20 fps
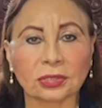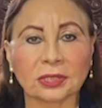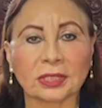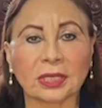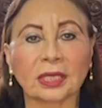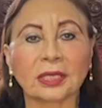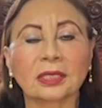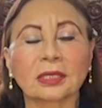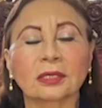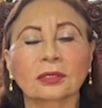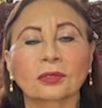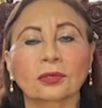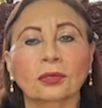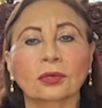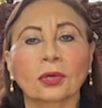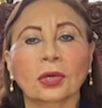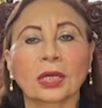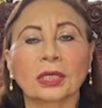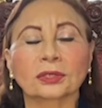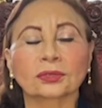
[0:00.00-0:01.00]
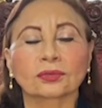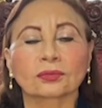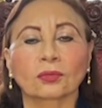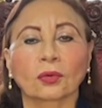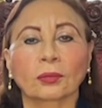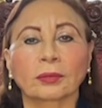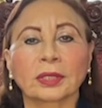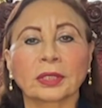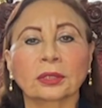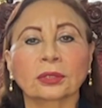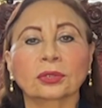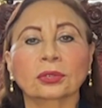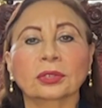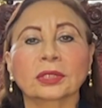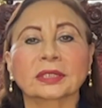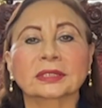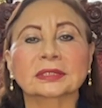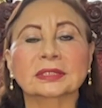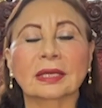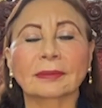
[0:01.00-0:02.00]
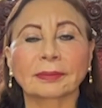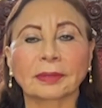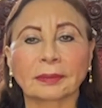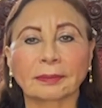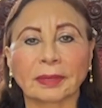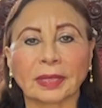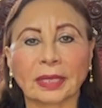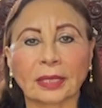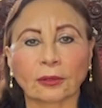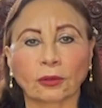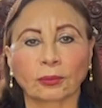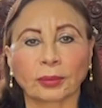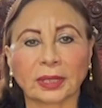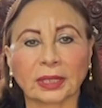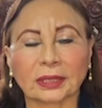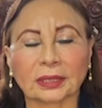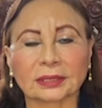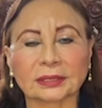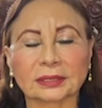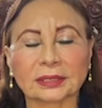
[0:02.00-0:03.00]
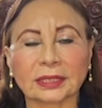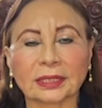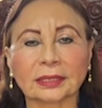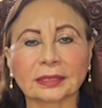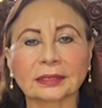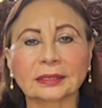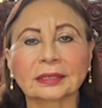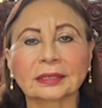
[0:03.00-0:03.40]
ya llegó a su momento que está preparado para nacer,